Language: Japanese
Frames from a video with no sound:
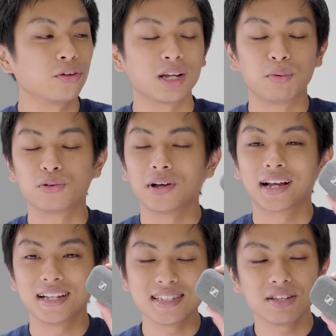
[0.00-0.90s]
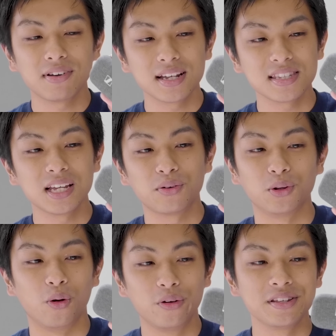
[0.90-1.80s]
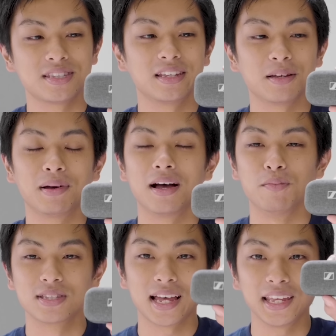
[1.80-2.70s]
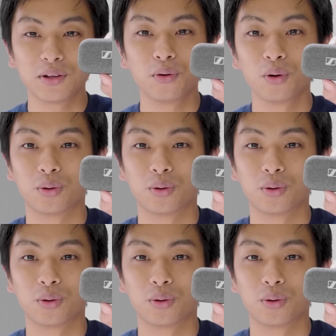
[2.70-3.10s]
というか僕は完全ワイヤレスイヤホンの音質で言えばもう最高